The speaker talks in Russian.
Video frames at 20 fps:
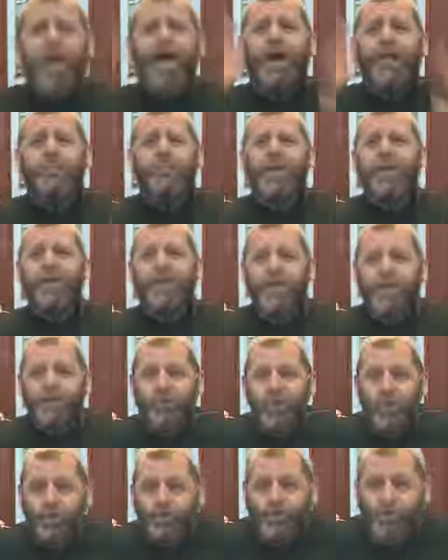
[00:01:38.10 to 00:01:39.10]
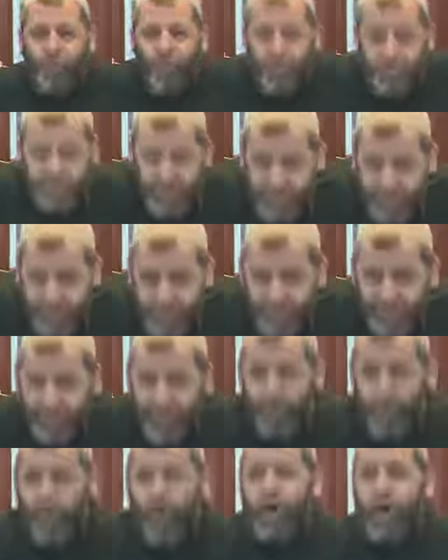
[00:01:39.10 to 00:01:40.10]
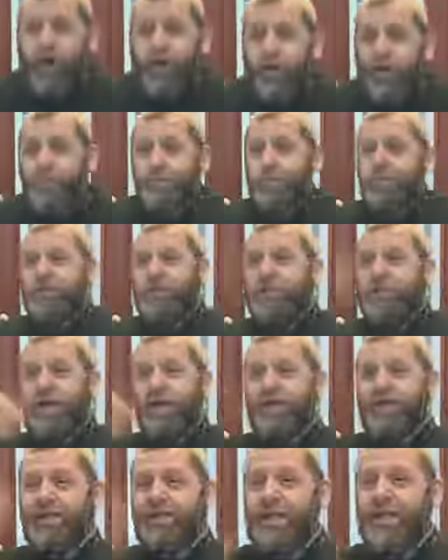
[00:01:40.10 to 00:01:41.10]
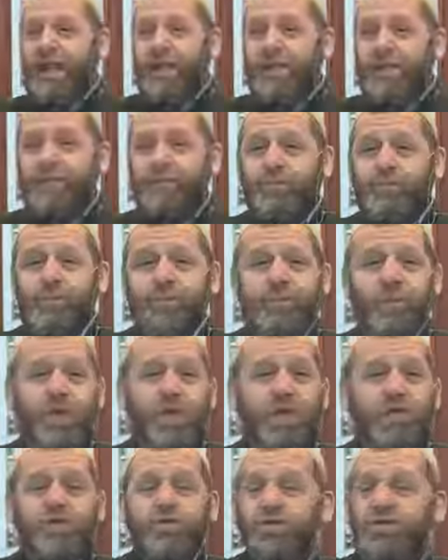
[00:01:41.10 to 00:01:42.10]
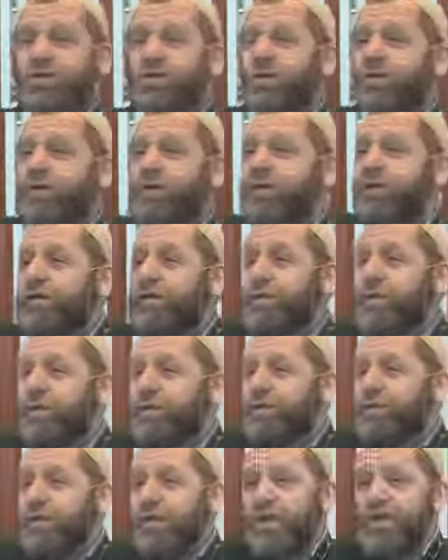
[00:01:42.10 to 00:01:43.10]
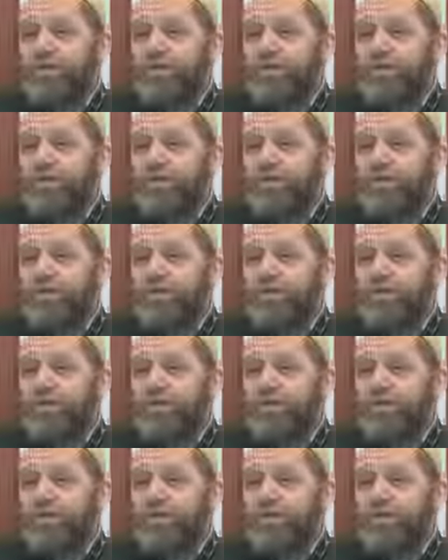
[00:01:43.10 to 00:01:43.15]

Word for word: не видевший ни одной радости. В судный день Аллах скажет своим ангелам завести его в рай